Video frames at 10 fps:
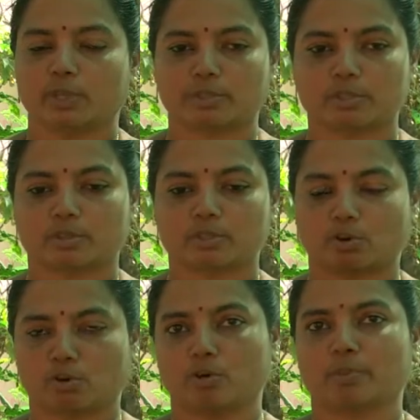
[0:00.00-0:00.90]
இப்போ சப்போஸ்
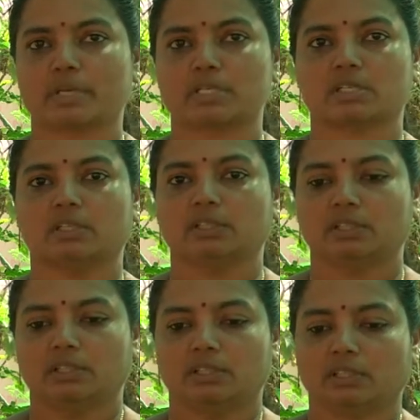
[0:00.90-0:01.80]
கொக்கோ பீட்டு
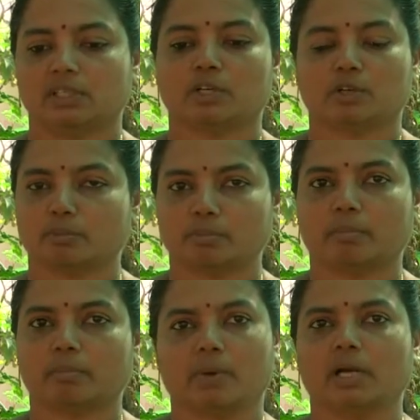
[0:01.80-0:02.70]

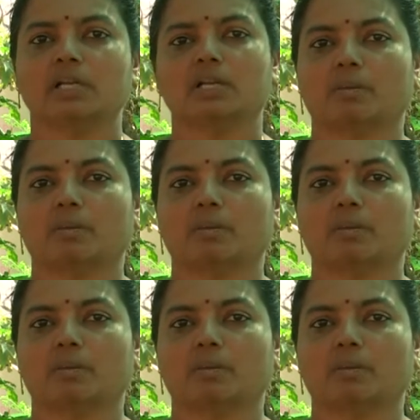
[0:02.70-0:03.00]
மண்ணு